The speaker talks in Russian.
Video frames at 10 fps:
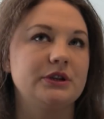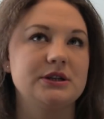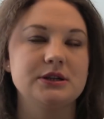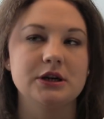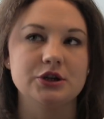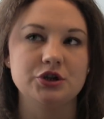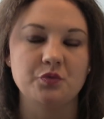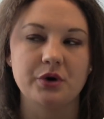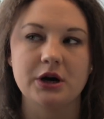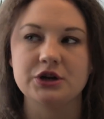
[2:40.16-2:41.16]

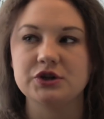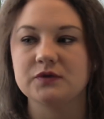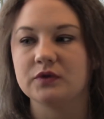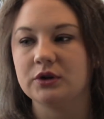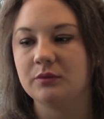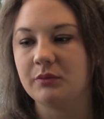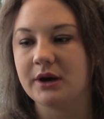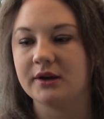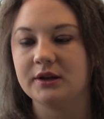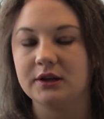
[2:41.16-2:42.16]
потрясающие по качеству, они
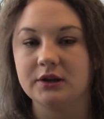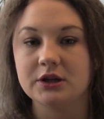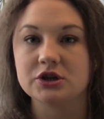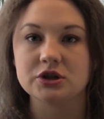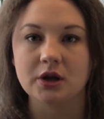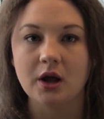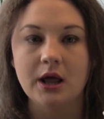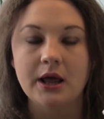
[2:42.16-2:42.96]
мягкие, нежные.